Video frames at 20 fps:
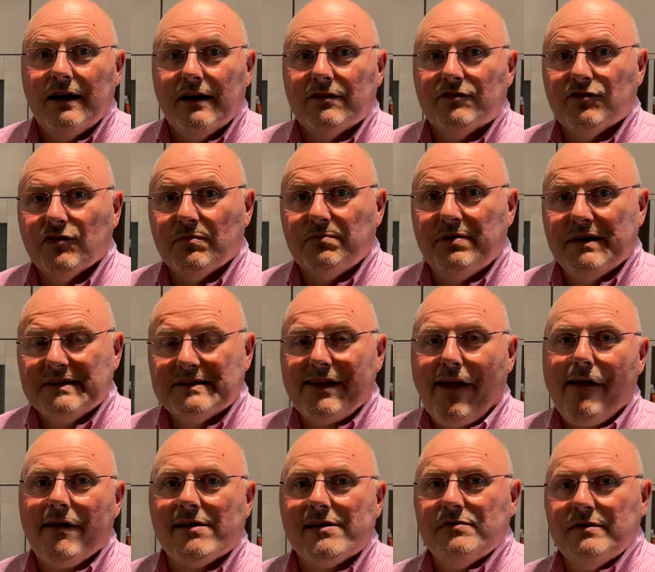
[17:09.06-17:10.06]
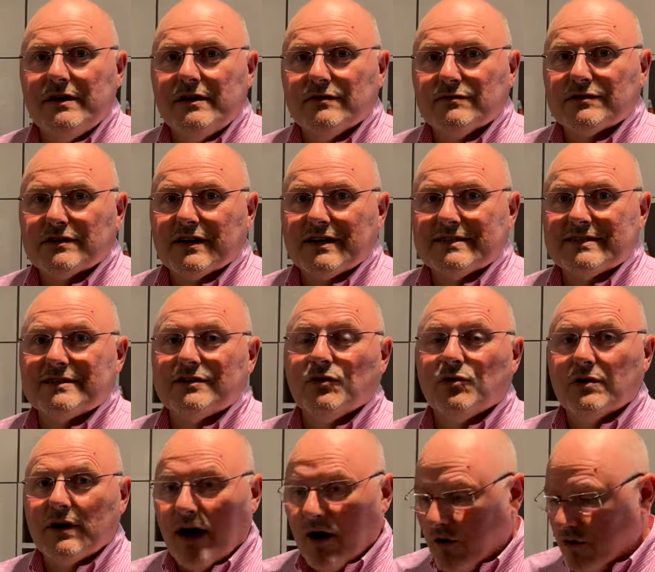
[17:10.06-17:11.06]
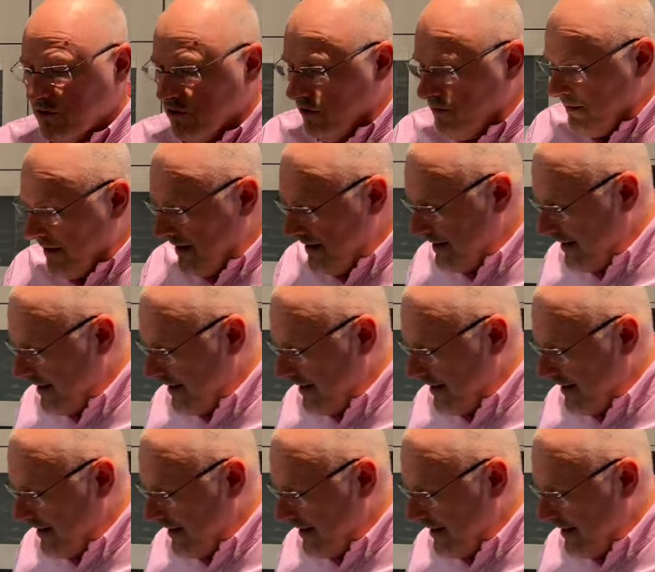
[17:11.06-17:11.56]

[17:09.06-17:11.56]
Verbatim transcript: Zur besseren Illustration auch nochmal